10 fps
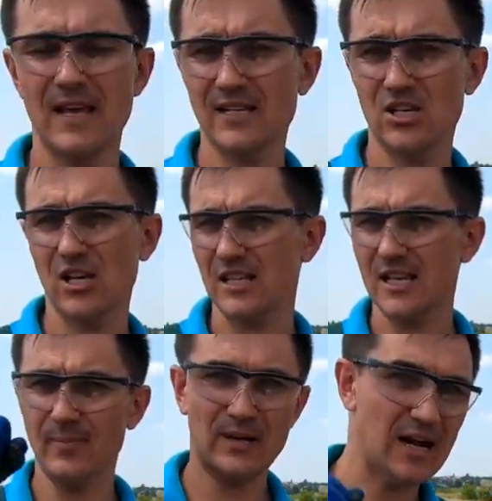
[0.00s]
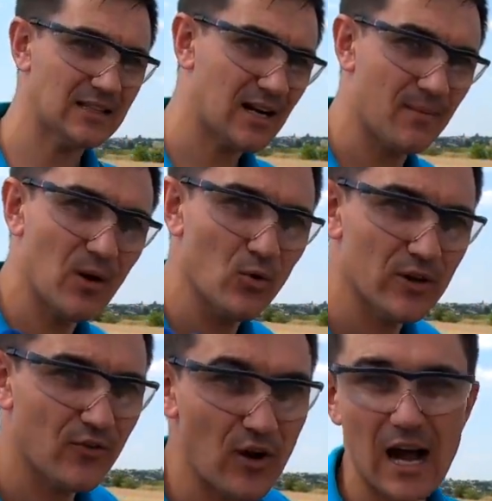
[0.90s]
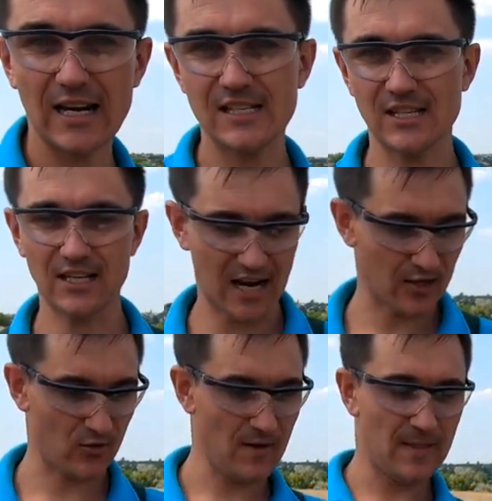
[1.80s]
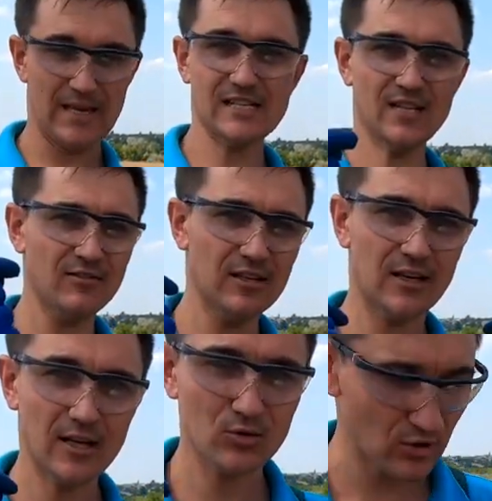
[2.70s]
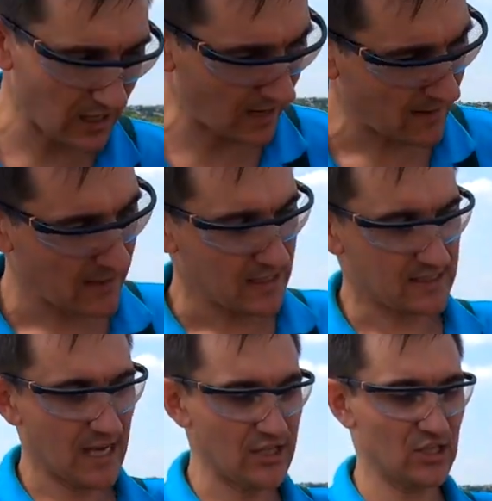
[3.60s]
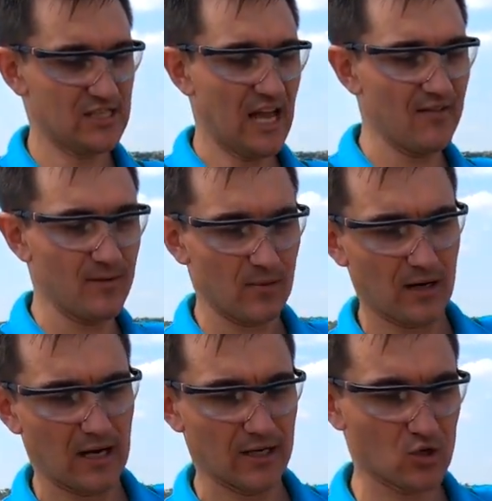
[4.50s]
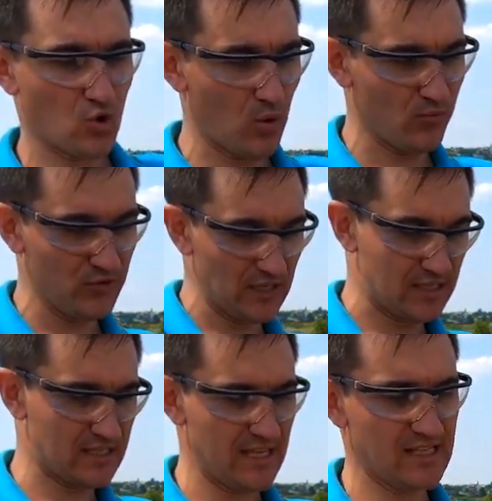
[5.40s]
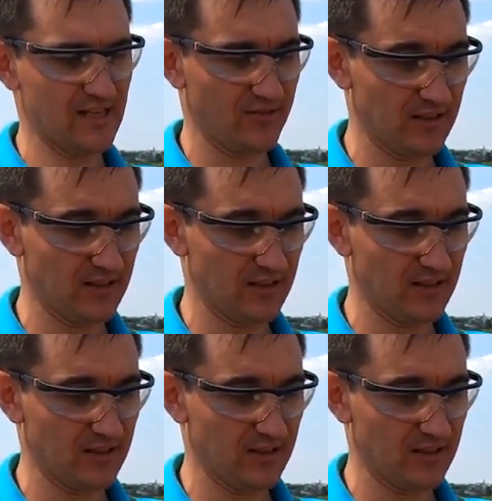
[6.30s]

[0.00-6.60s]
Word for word: я сейчас оператором на УЕФА разыграю. Если выиграю я, значит ставим корешком вниз. Если